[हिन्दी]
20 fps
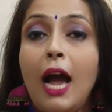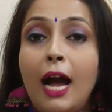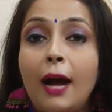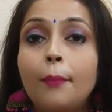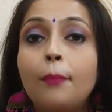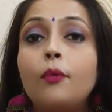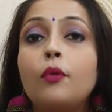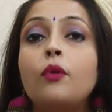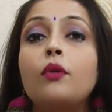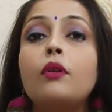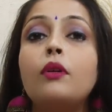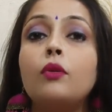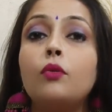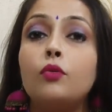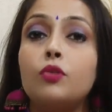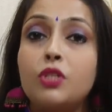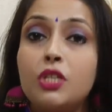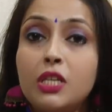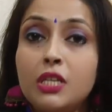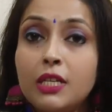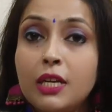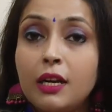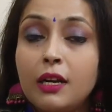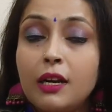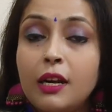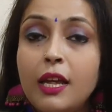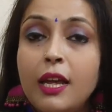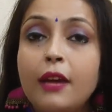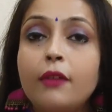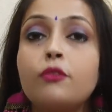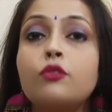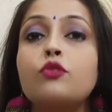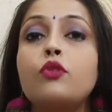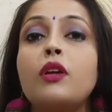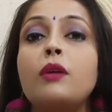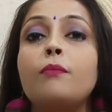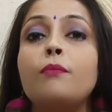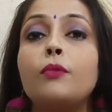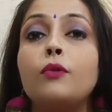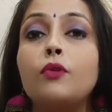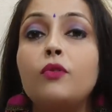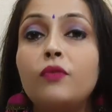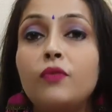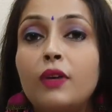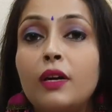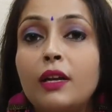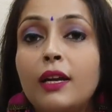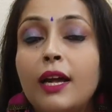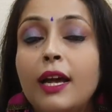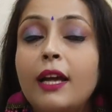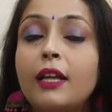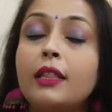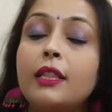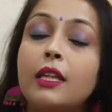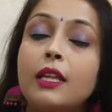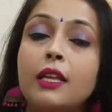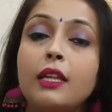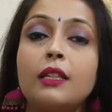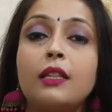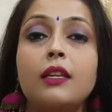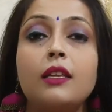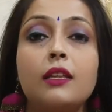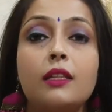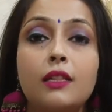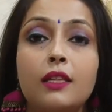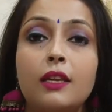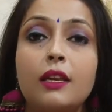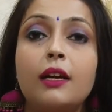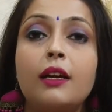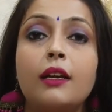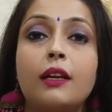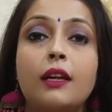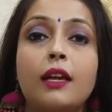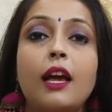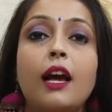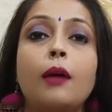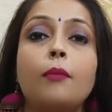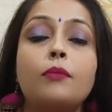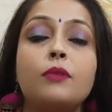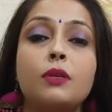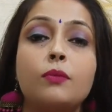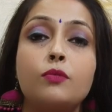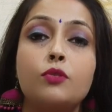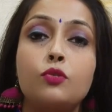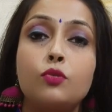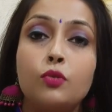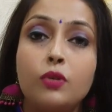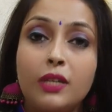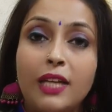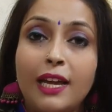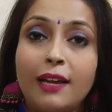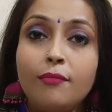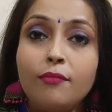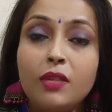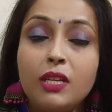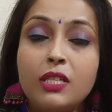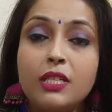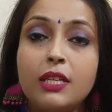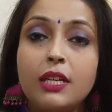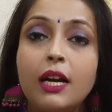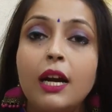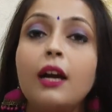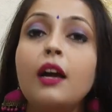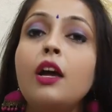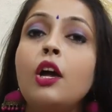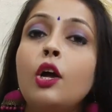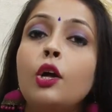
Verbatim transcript: आपको कोशिश करनी है उसको इम्प्रूव करना है धीरे धीरे धीरे करके आप जब उसको टाइम दीजिएगा